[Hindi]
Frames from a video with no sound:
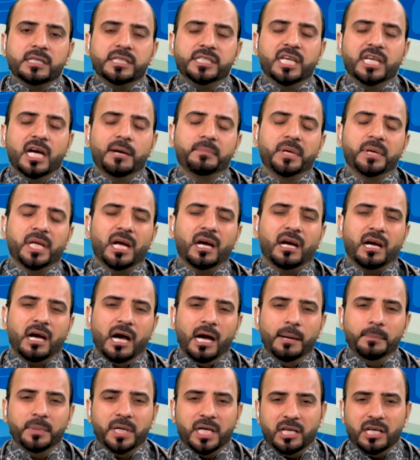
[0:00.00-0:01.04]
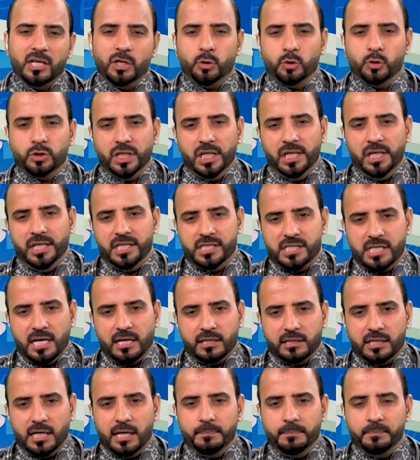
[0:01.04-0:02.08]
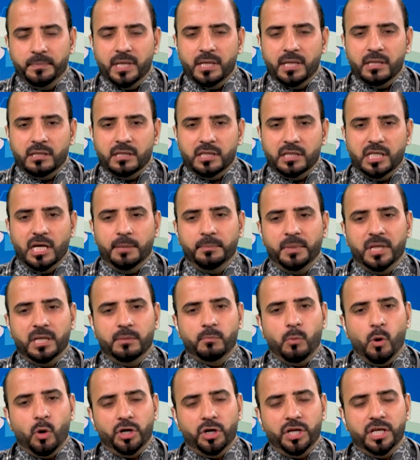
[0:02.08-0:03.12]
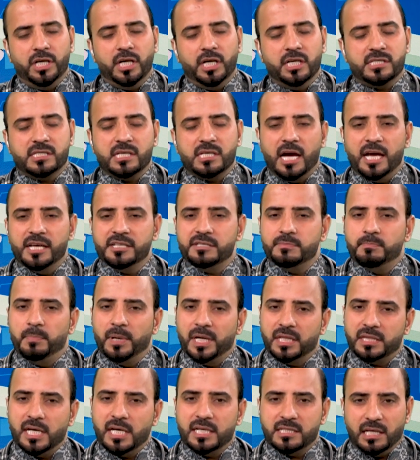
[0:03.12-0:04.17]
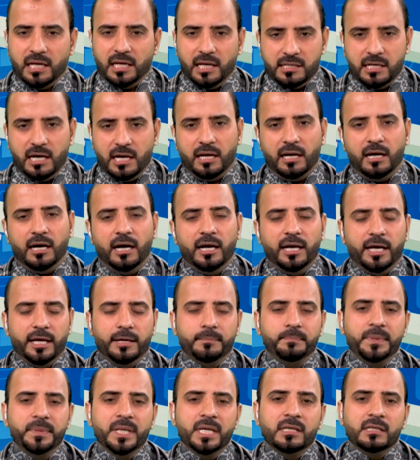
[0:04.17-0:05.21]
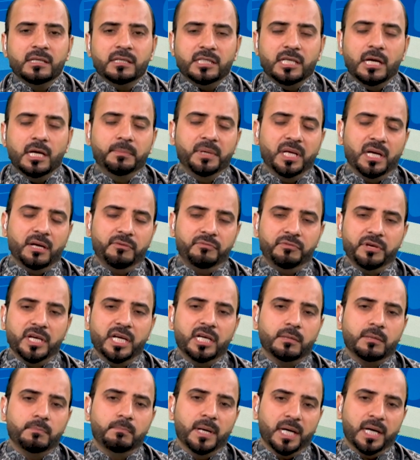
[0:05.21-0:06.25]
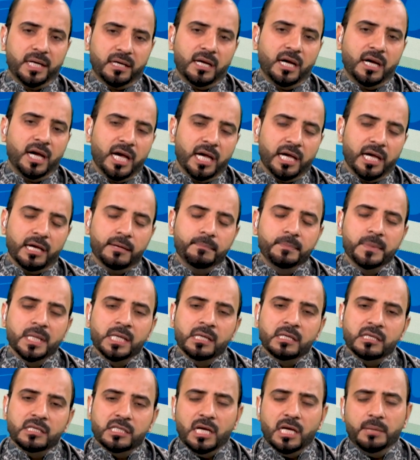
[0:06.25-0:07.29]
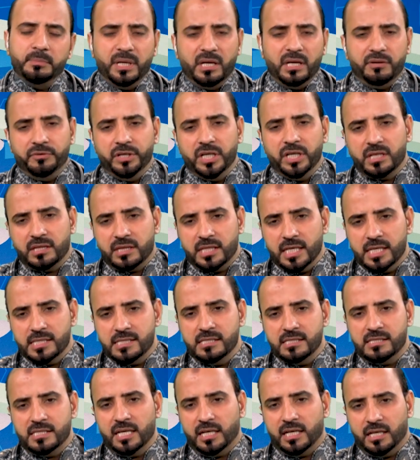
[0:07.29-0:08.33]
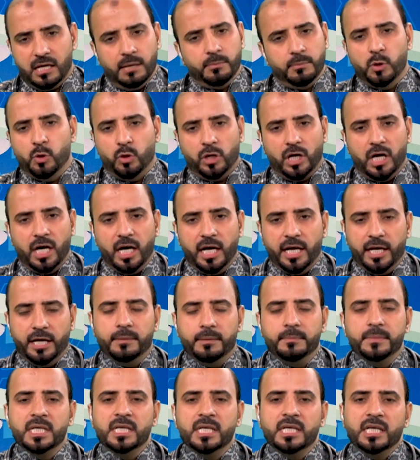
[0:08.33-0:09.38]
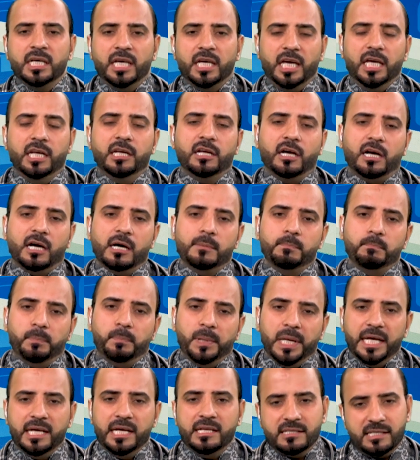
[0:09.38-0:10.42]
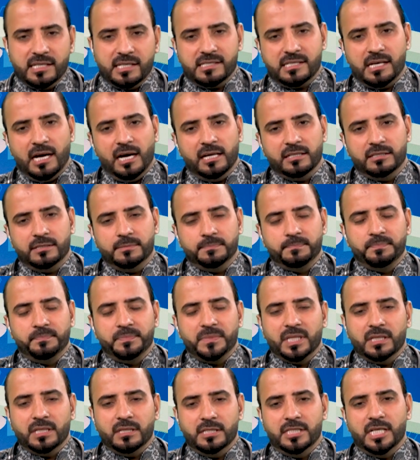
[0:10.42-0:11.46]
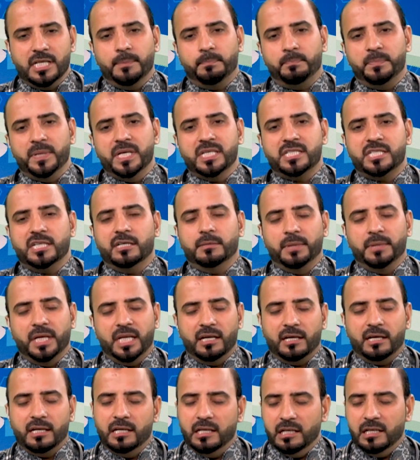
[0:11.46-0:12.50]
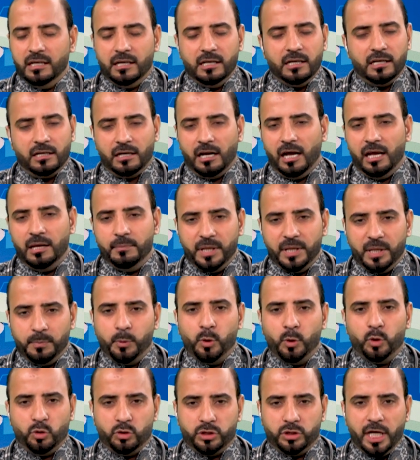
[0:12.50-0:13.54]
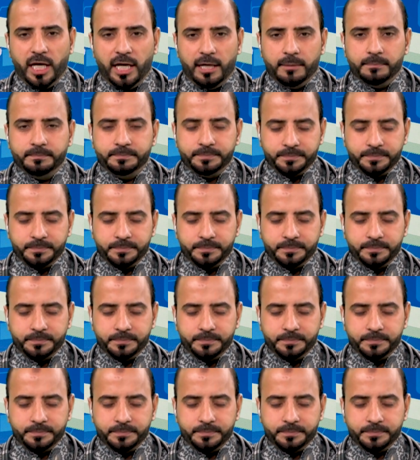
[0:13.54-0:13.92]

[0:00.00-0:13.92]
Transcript: या मेरा काम करने को दिल नहीं चाहता या मेरी बॉडी का साइज़ बढ़ता चला जा रहा है या मेरा वेट बढ़ रहा है या मेरा वेट तेज़ी से कम हो रहा है इन कंप्लेन के साथ जब पेशेंट मेरे क्लिनिकल ट्रायल में रिपोर्ट होता है